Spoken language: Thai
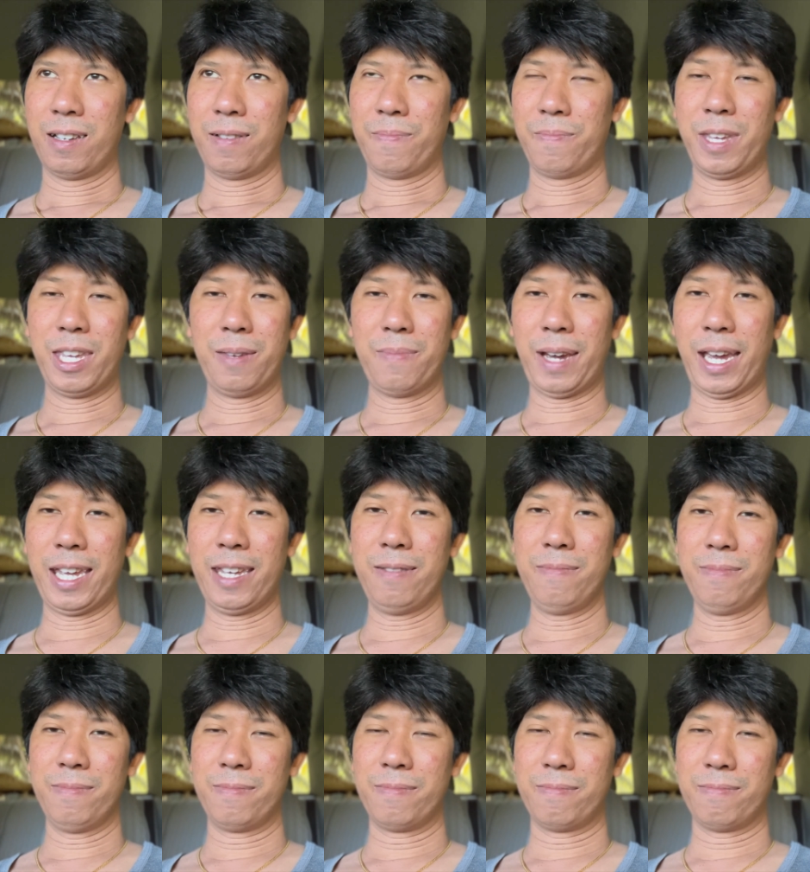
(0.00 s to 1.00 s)
มีไหม
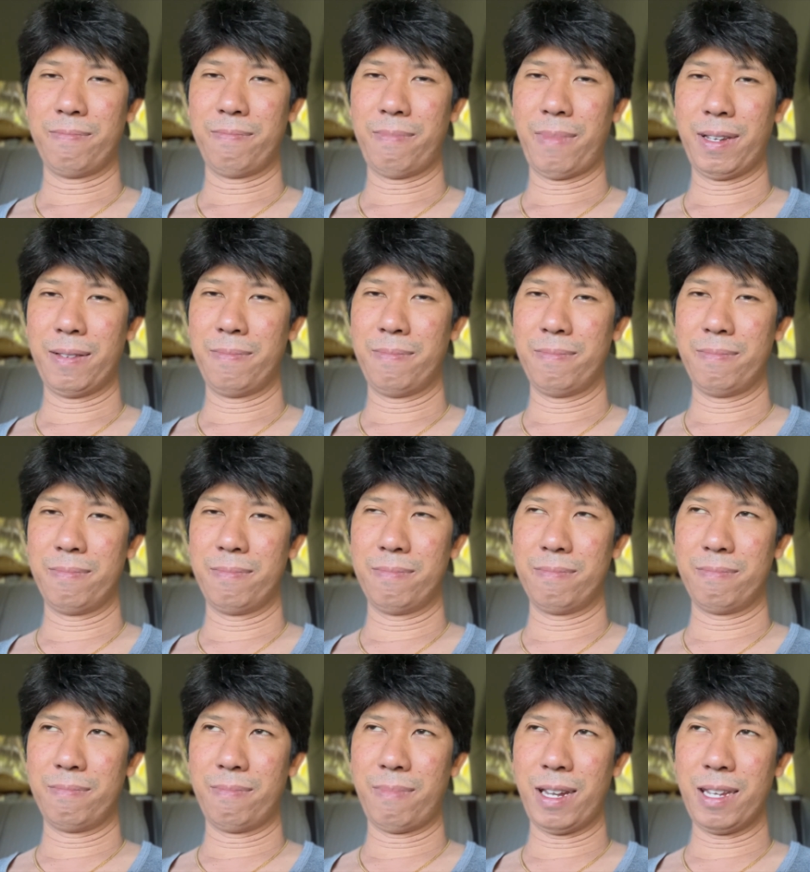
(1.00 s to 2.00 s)
มัน
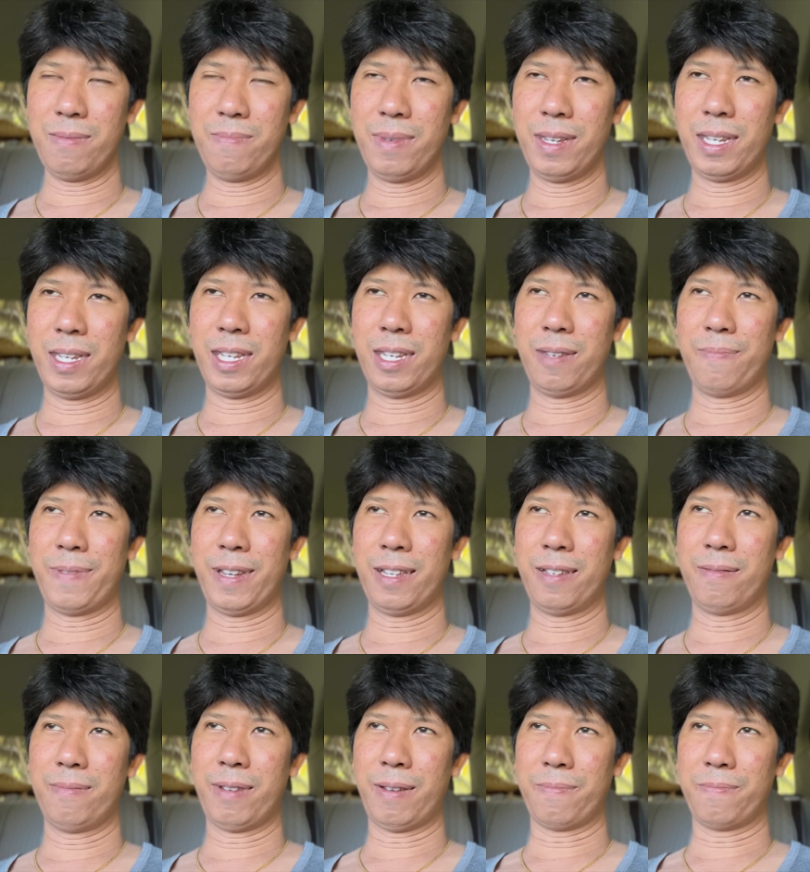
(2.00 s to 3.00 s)
ไม่มีเป็น
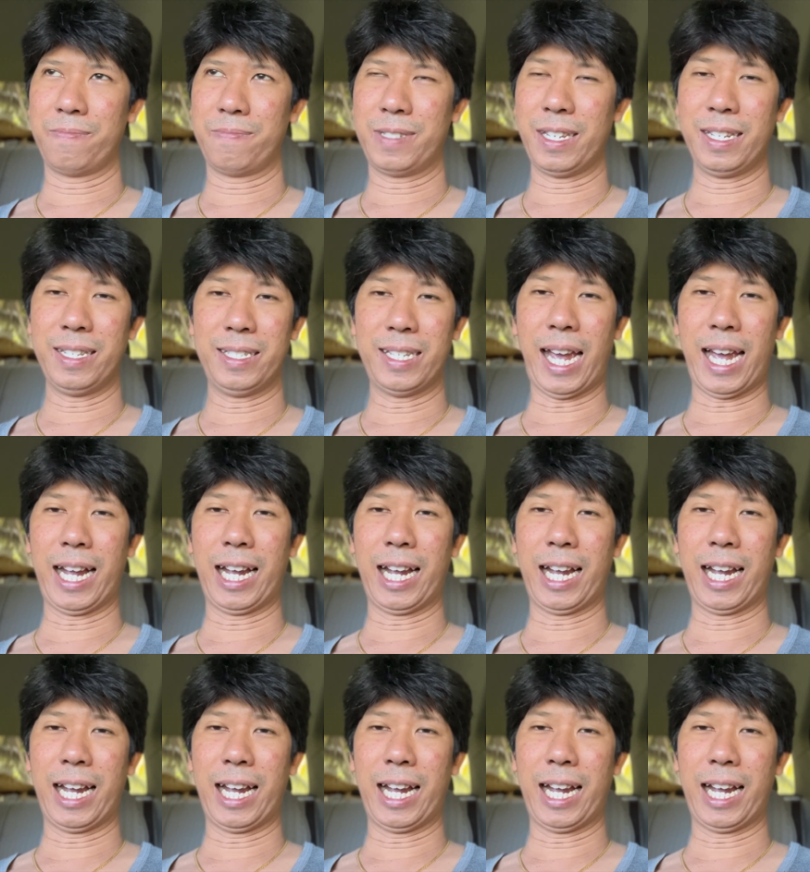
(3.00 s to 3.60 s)
แบบจริง จัง